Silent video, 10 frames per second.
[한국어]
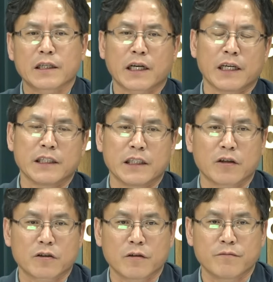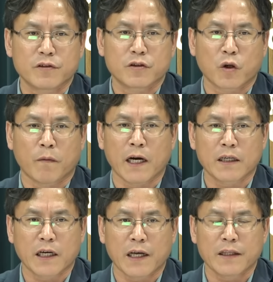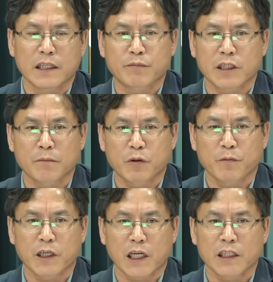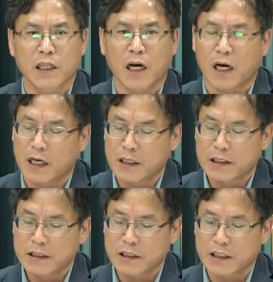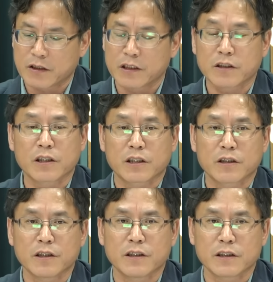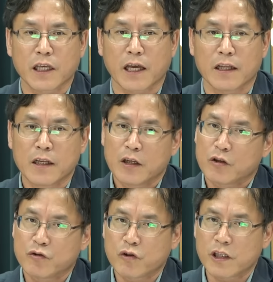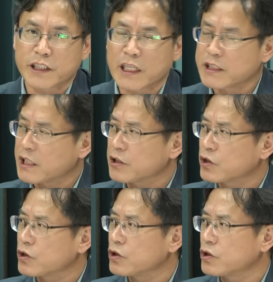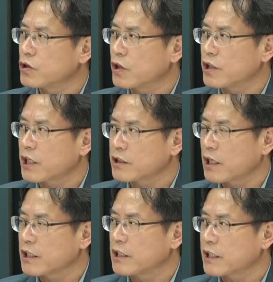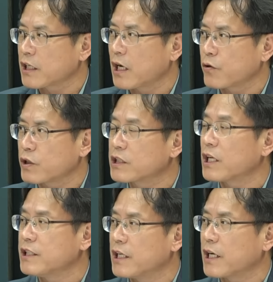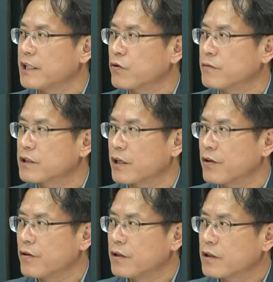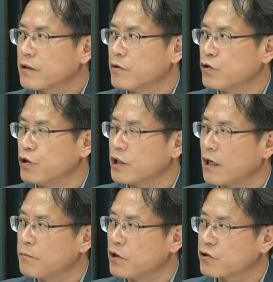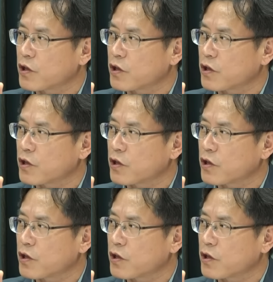가 있는 어떤 분은 조만간 입장 표명을 한다. 이제 이런 걸 들었는데 6월 셋째 주를 상당히 생각하고 있다는 얘기가 좀 있어요. 그러면 유일한 변수